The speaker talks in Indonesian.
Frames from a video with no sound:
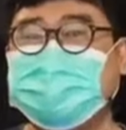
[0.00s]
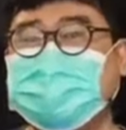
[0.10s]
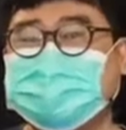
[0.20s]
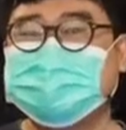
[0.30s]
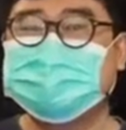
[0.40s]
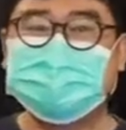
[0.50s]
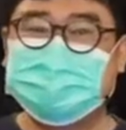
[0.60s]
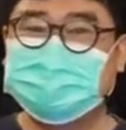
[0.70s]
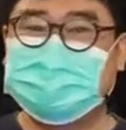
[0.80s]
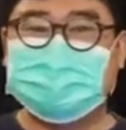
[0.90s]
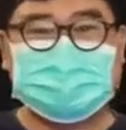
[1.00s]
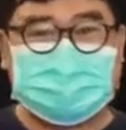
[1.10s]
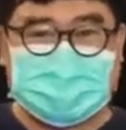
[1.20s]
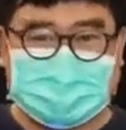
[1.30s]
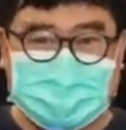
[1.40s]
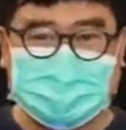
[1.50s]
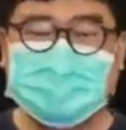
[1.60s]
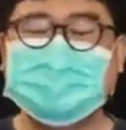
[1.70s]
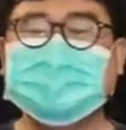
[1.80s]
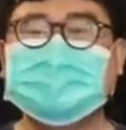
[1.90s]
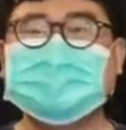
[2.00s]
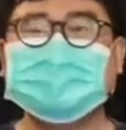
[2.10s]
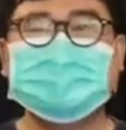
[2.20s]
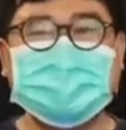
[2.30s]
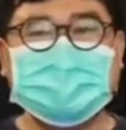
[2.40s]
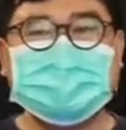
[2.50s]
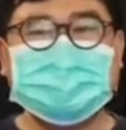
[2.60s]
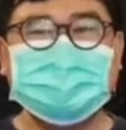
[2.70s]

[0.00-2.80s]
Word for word: harus duduknya berjarak dan